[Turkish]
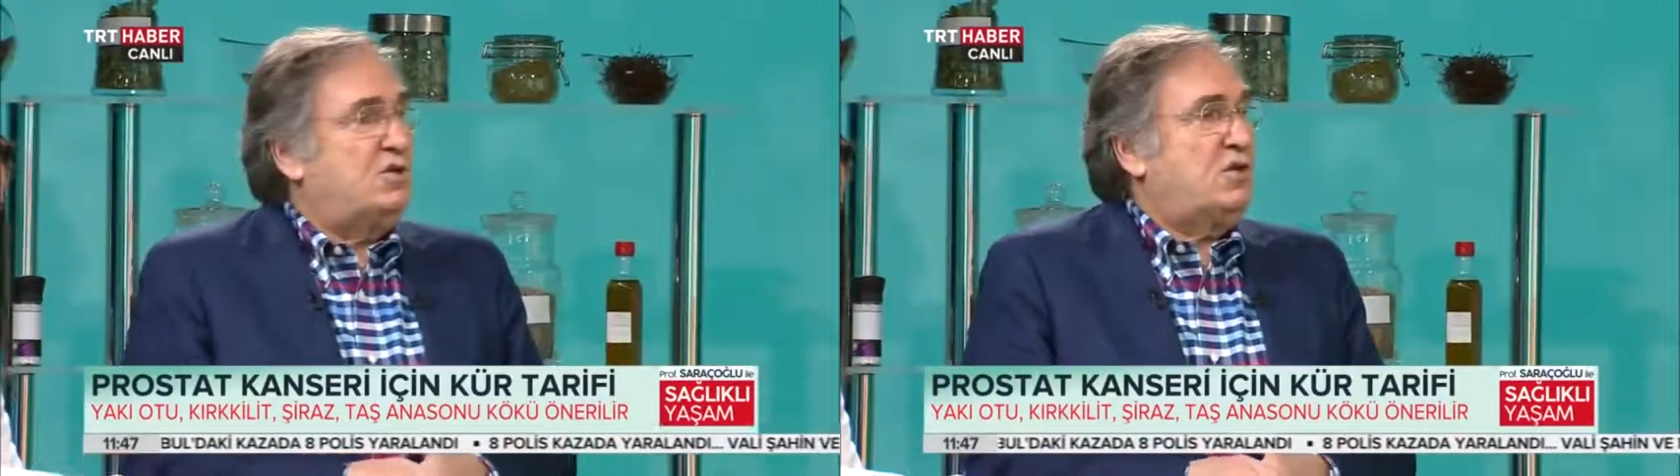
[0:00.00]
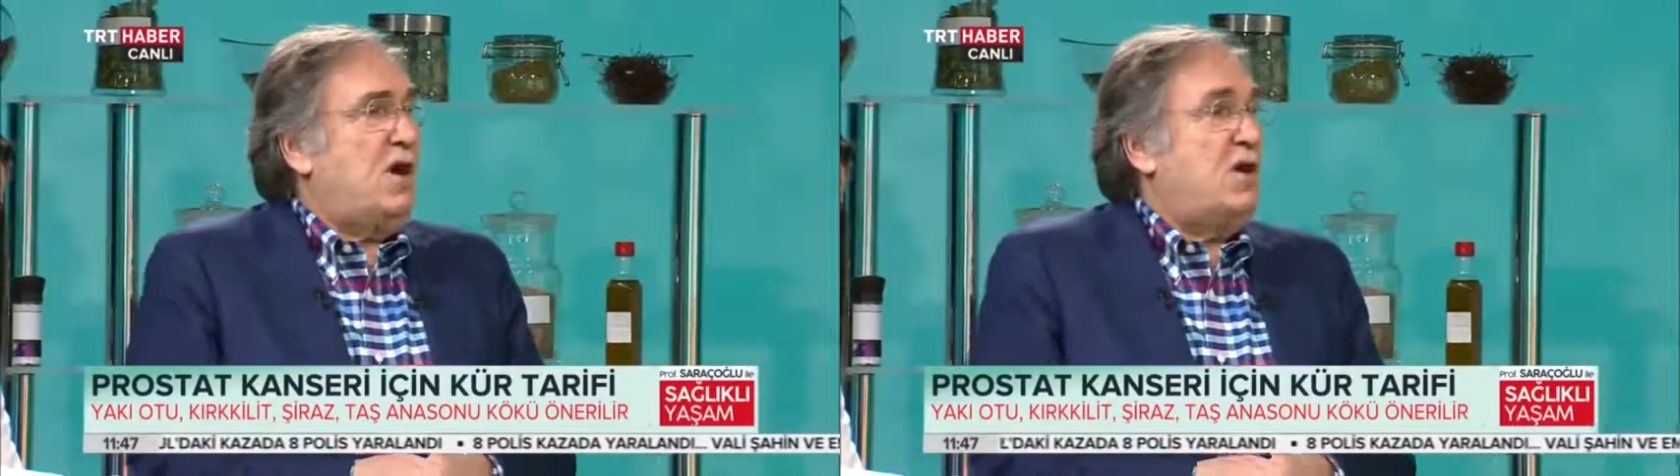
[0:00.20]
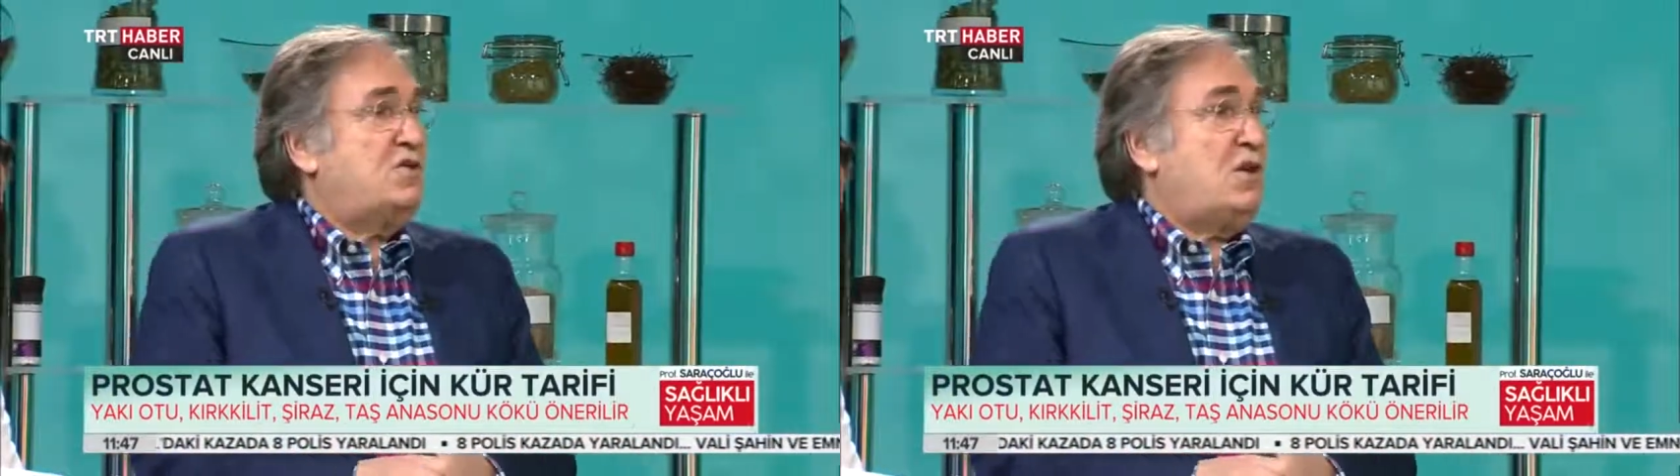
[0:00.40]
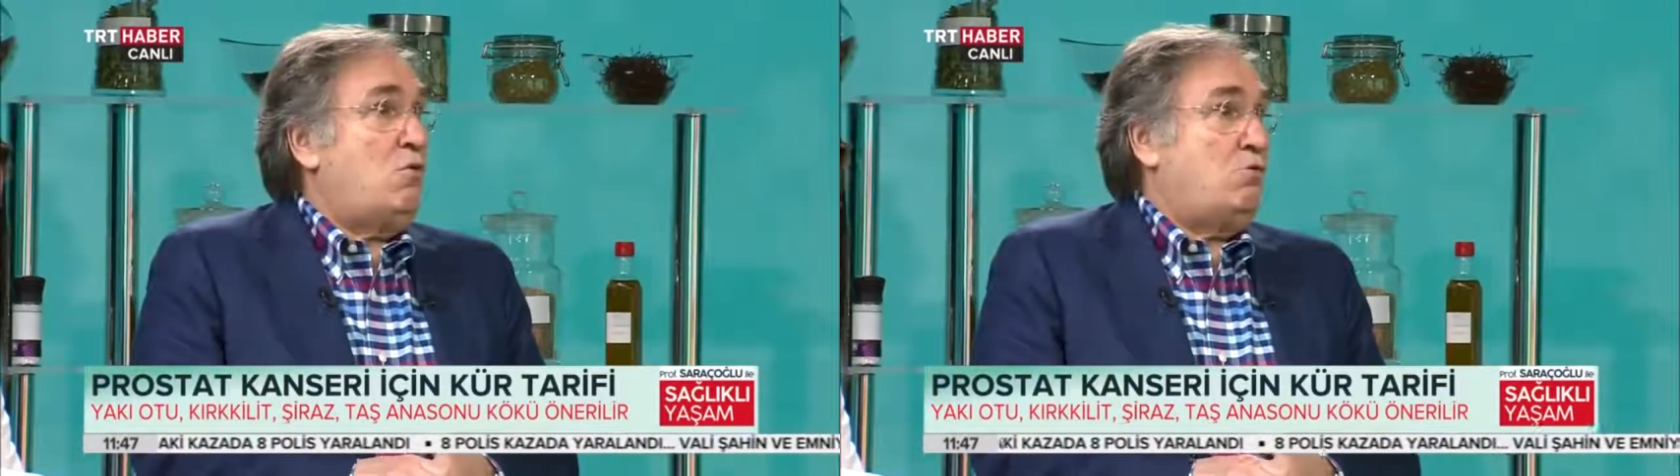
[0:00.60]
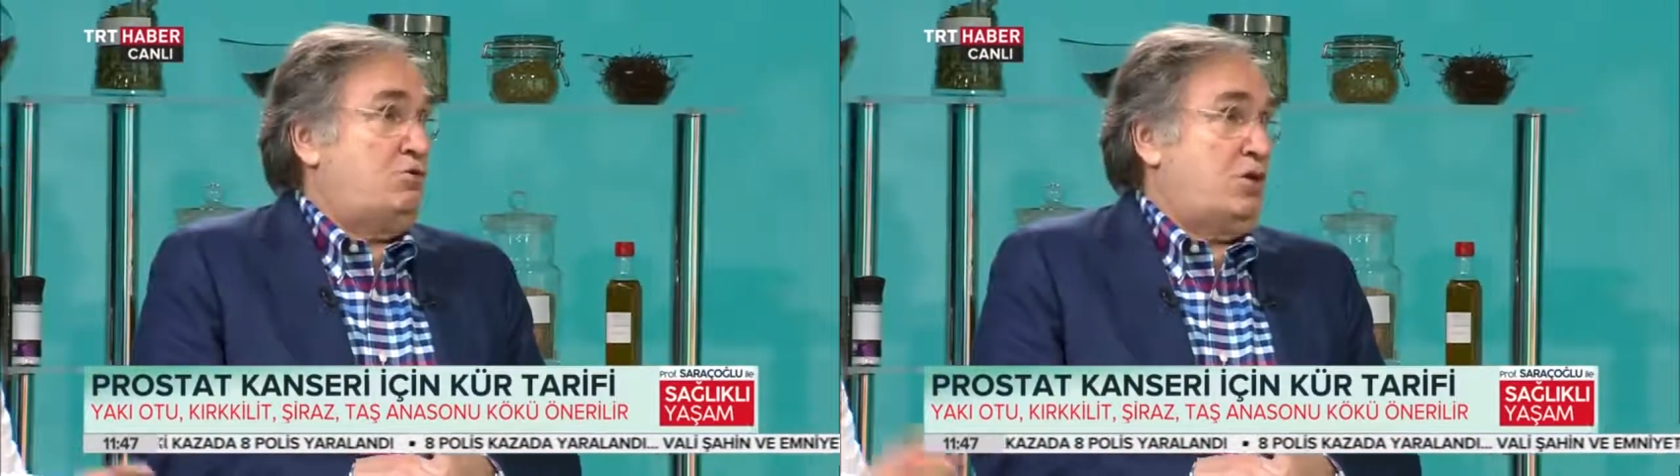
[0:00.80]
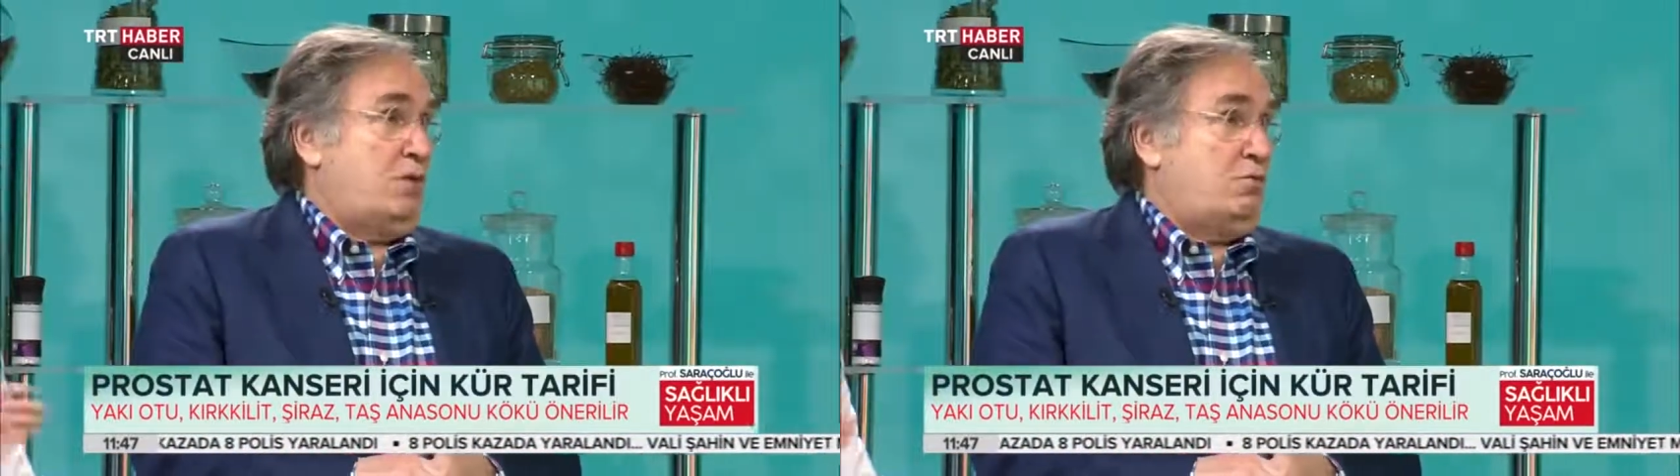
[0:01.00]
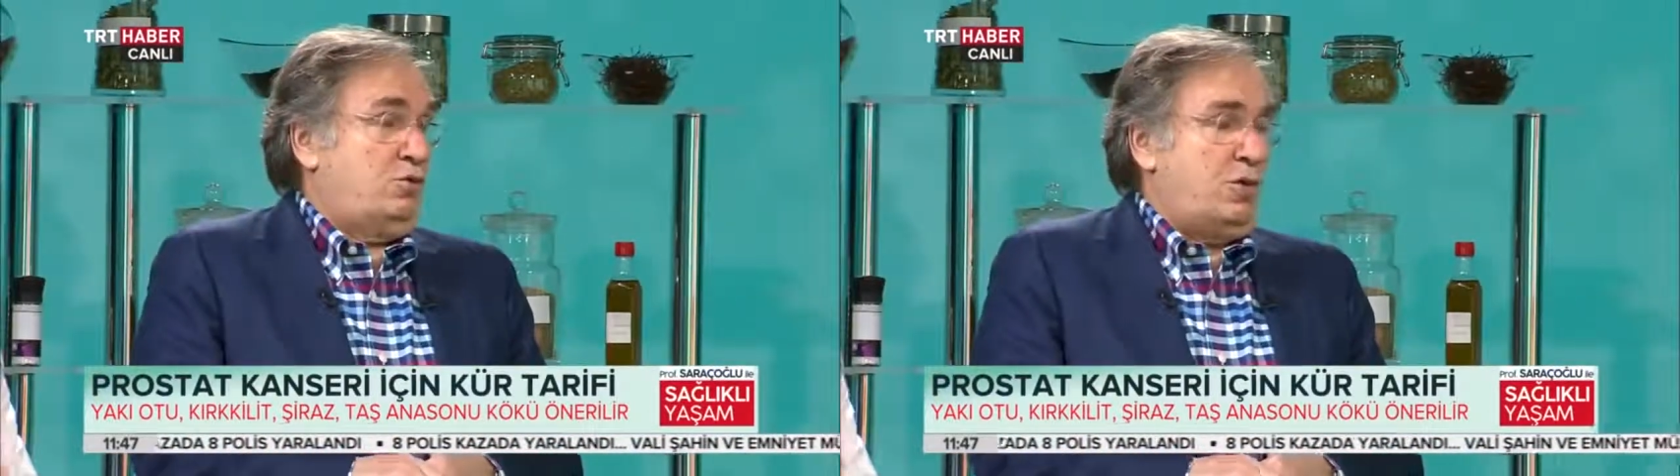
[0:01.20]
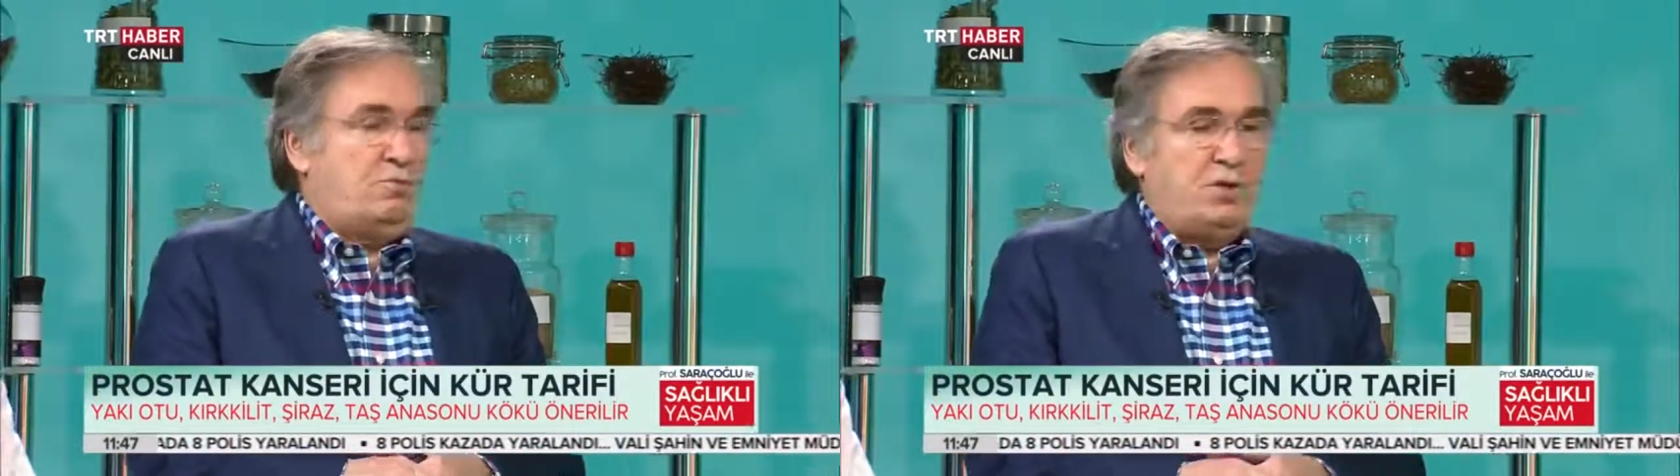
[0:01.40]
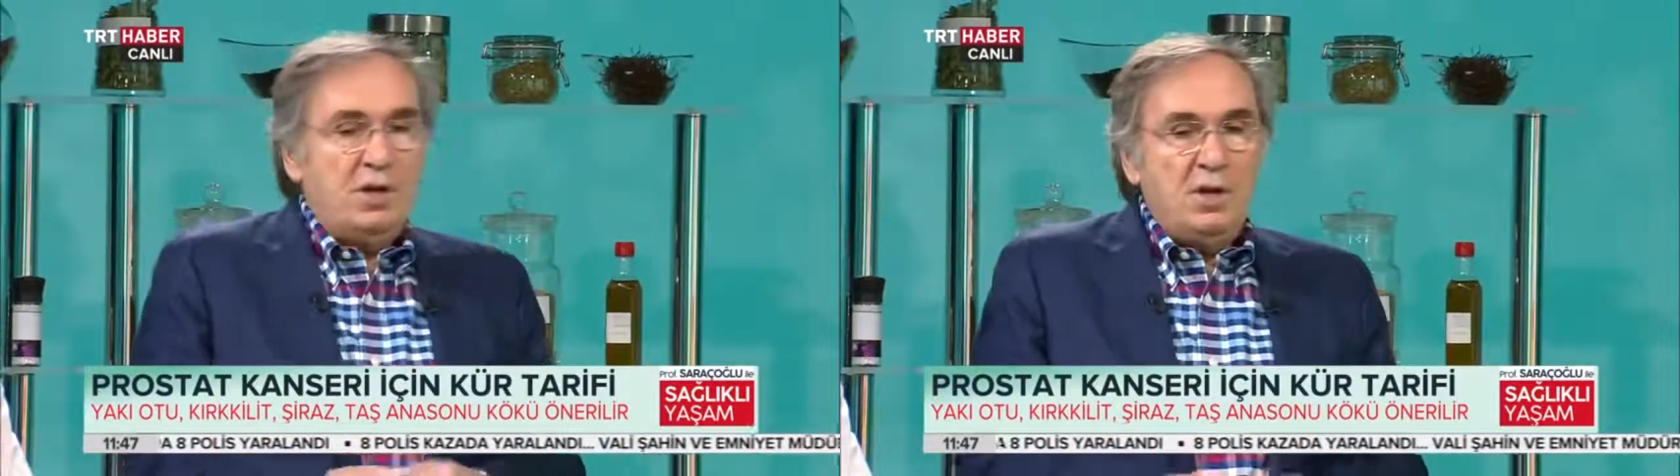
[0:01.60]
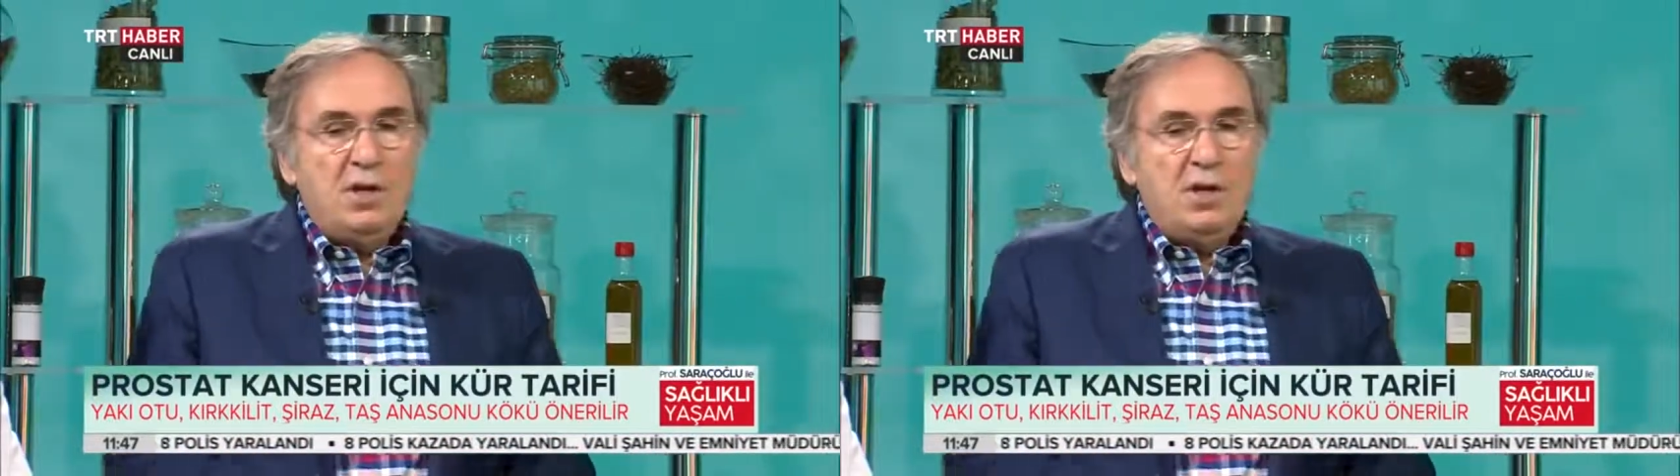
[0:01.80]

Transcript: Taze olacak bu tabi.